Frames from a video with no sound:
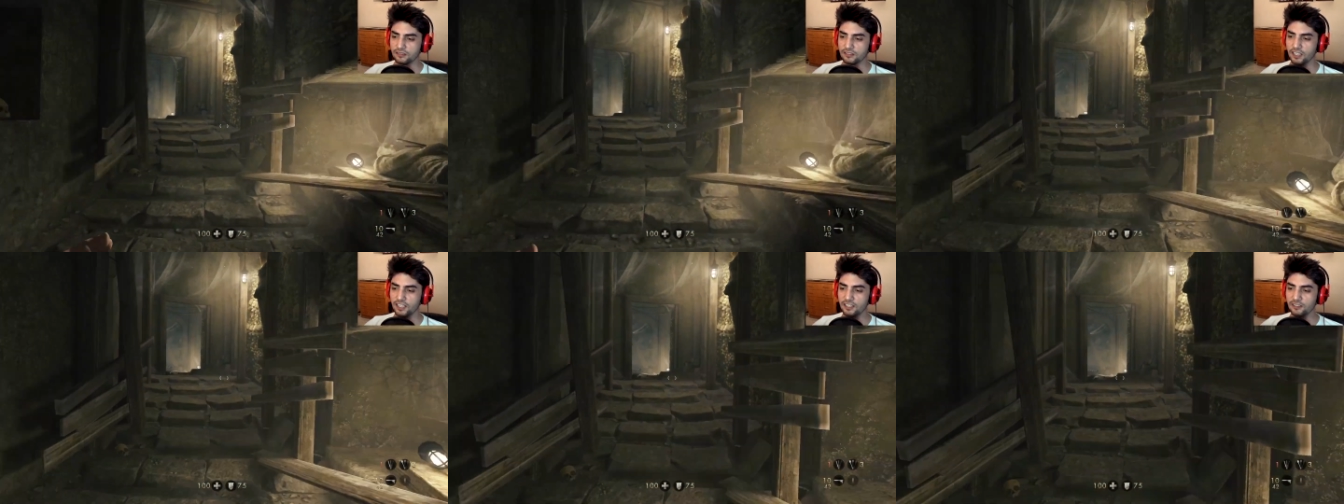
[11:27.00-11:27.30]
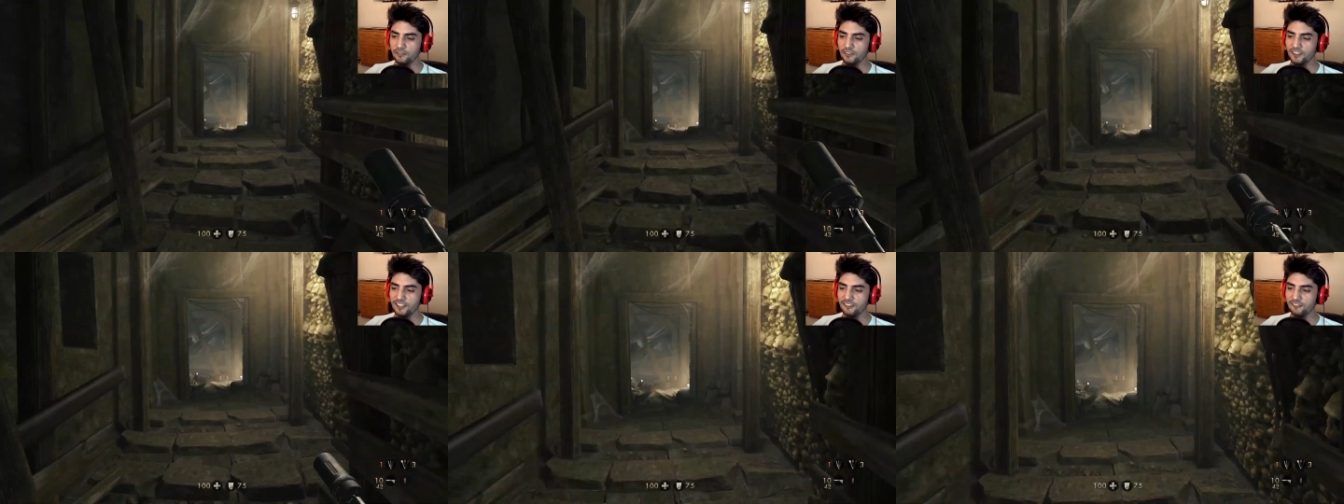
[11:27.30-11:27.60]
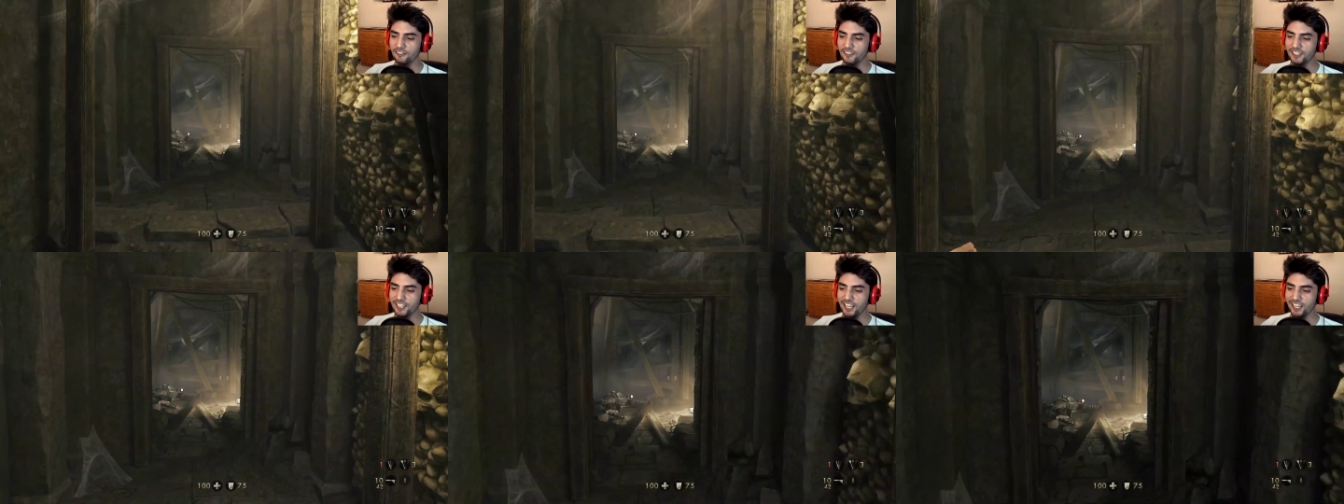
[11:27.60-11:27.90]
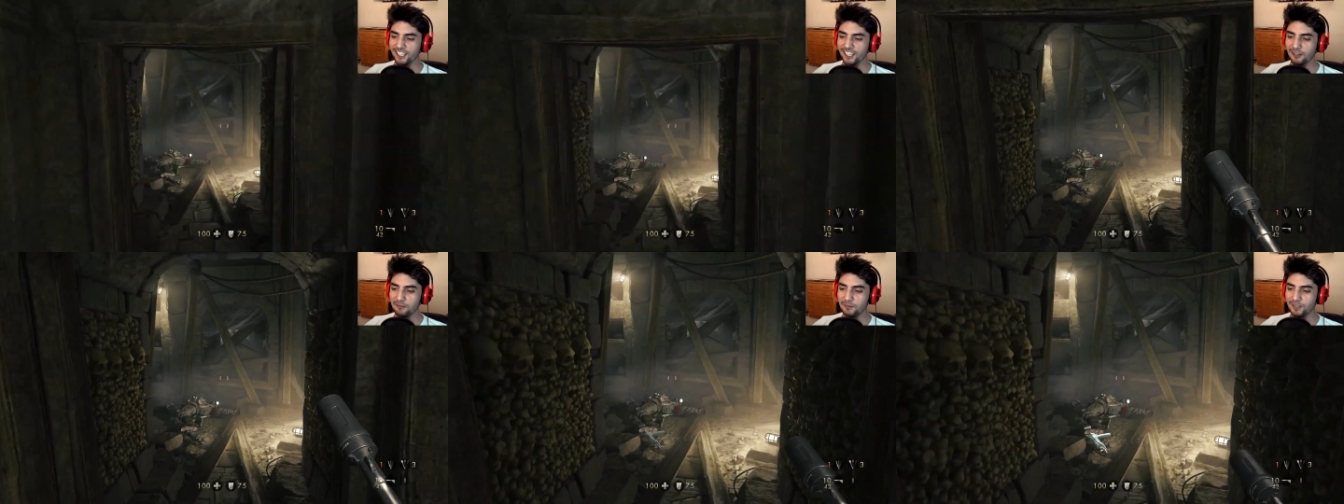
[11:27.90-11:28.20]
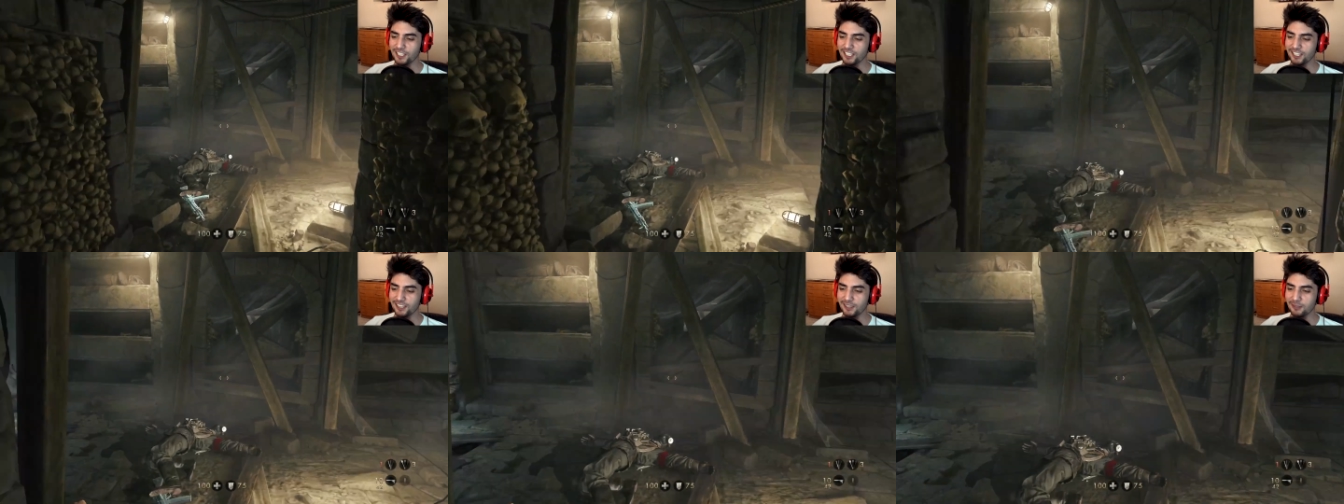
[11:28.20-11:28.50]
Herife laf ederken bir
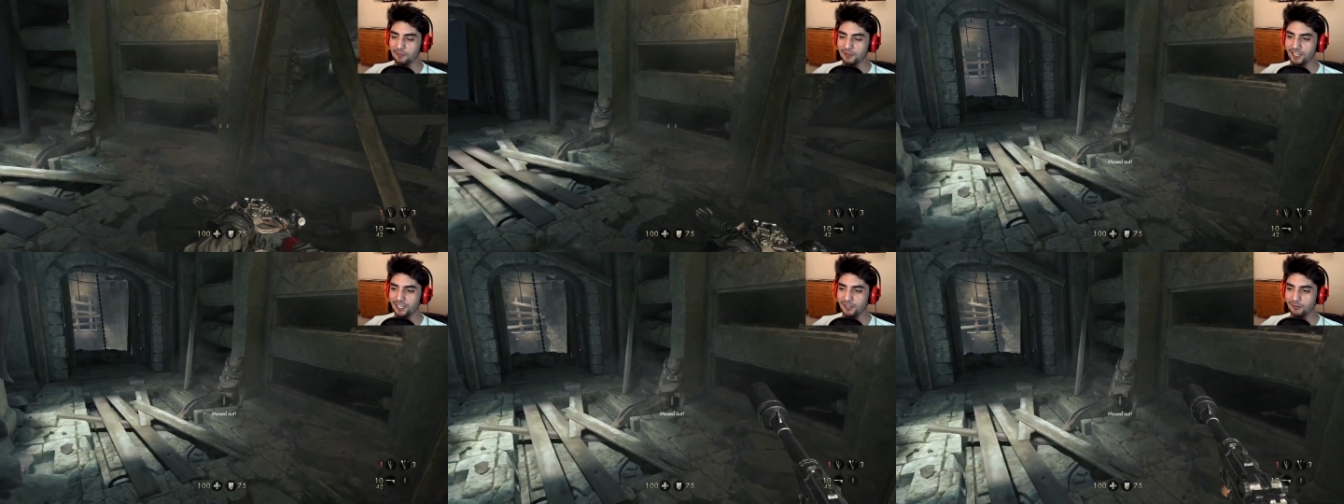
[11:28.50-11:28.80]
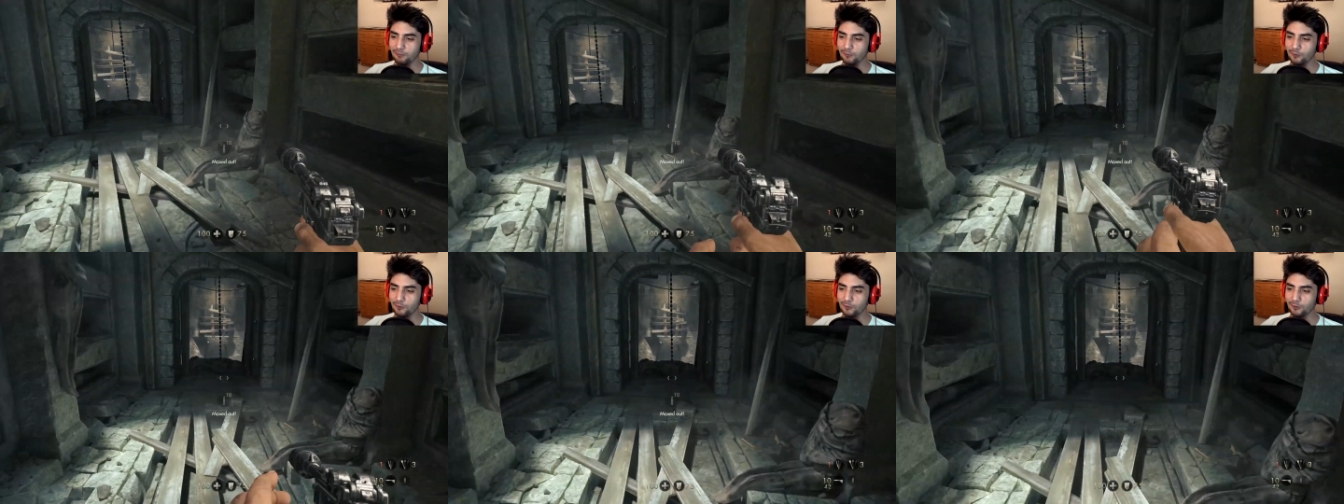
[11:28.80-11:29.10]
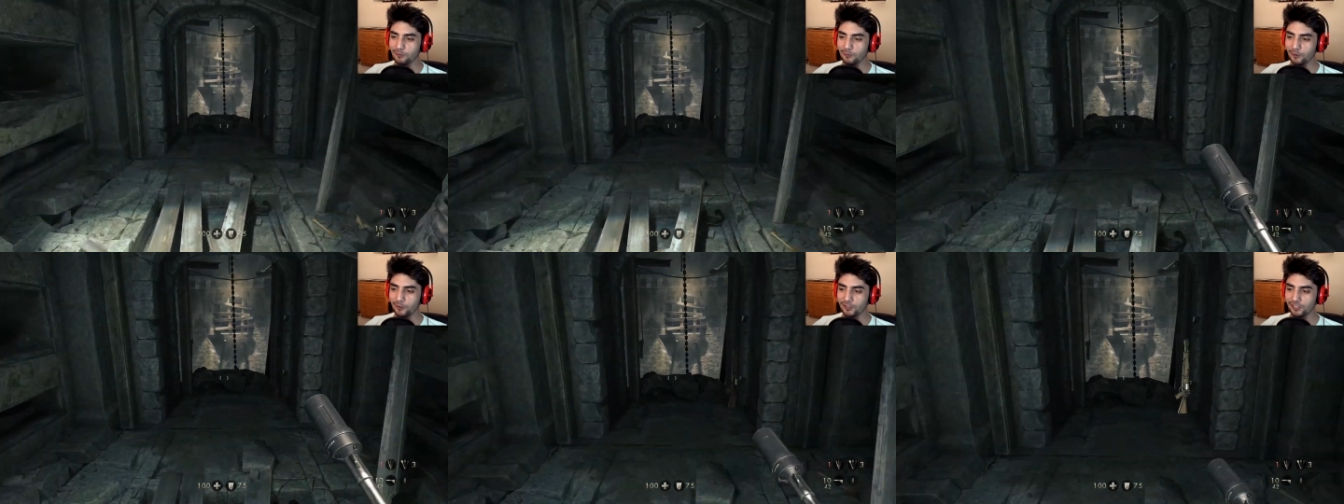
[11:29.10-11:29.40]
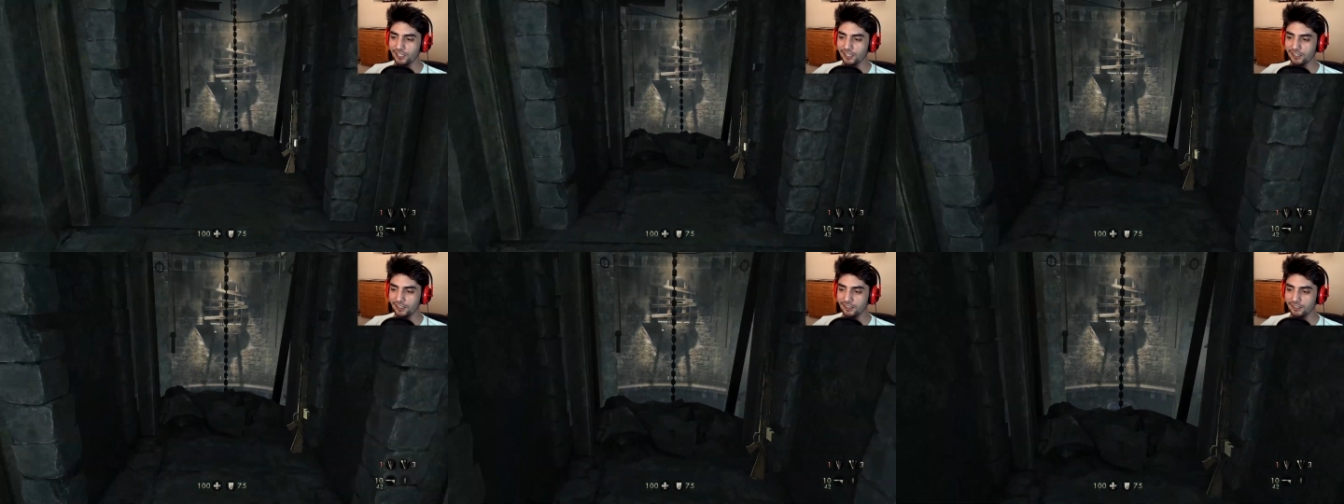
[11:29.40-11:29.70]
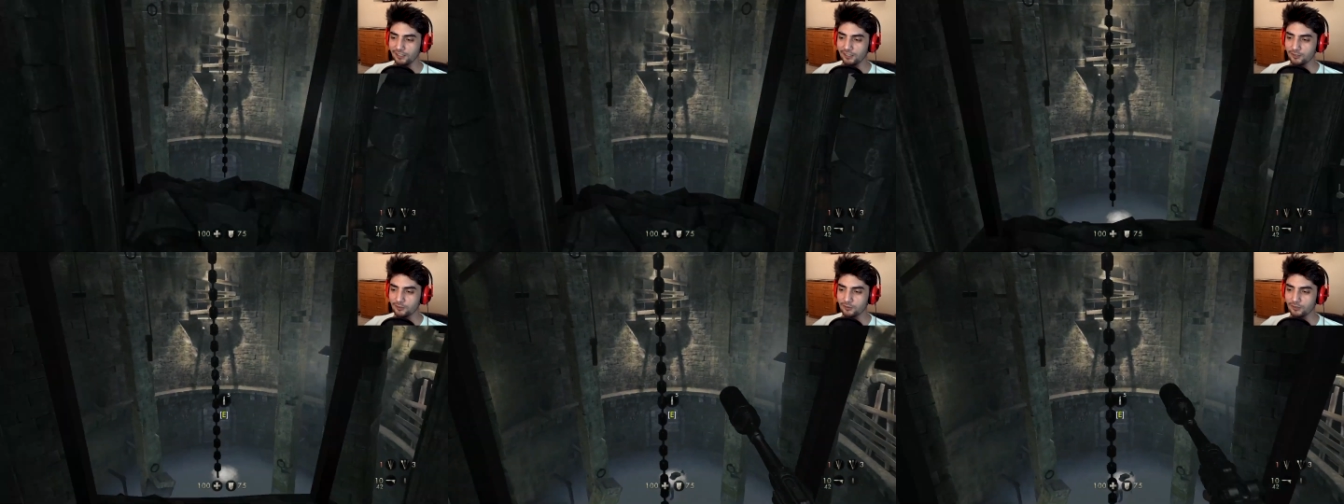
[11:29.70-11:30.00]
de gittim kendim düştüm orada.
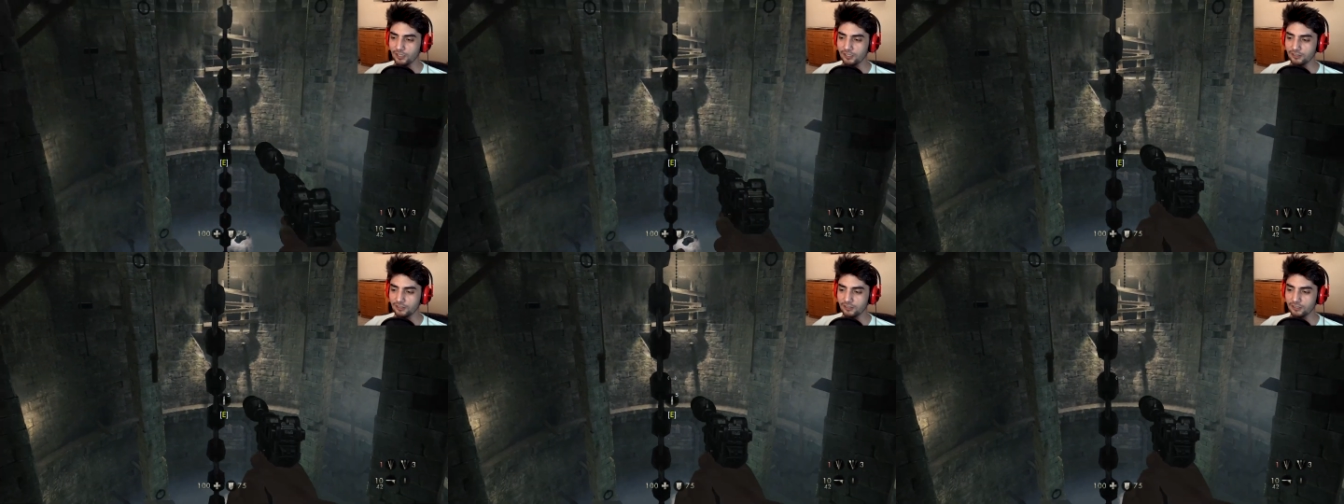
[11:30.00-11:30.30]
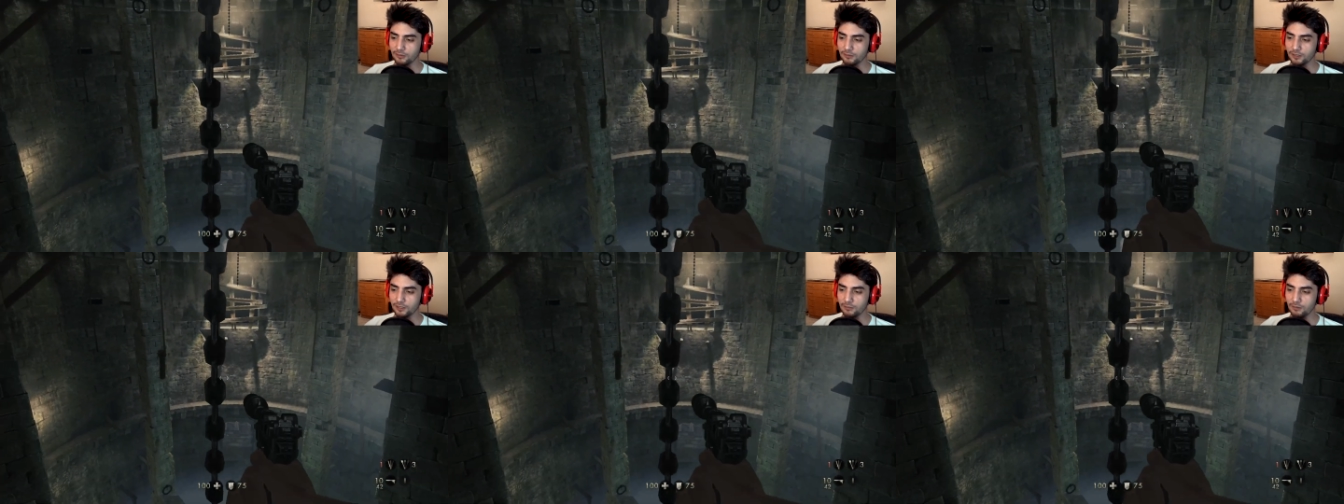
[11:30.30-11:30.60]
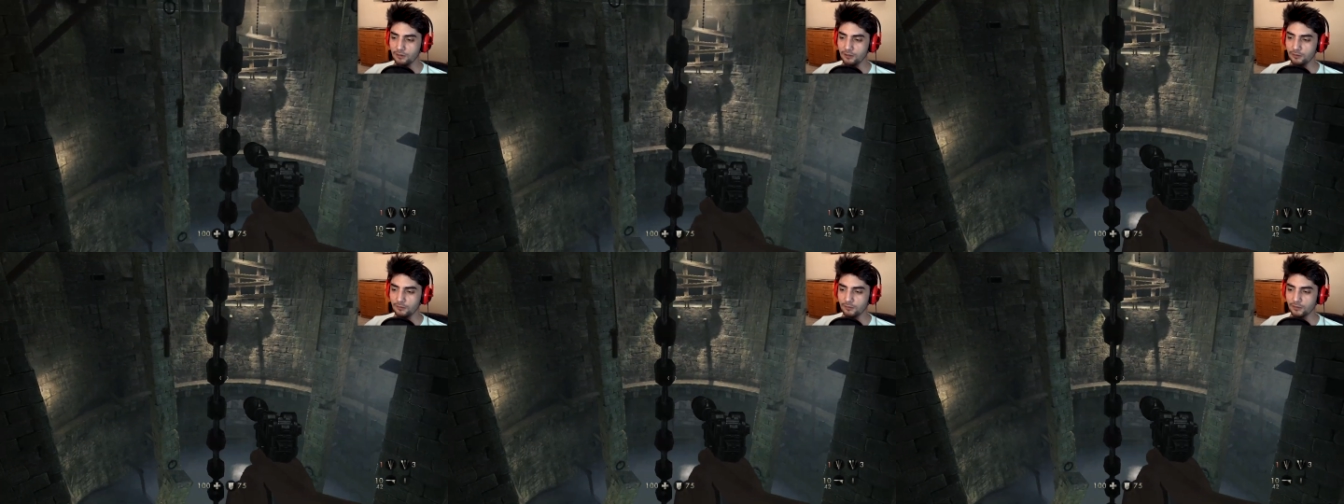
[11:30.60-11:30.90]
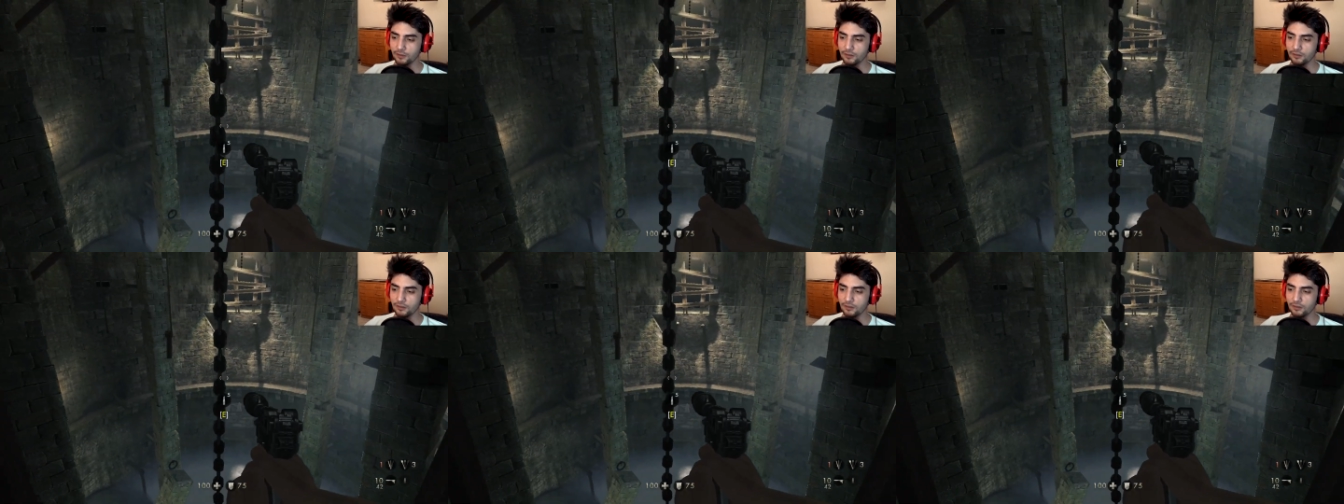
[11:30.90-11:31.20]
Şuradan tırmanabiliyor mu?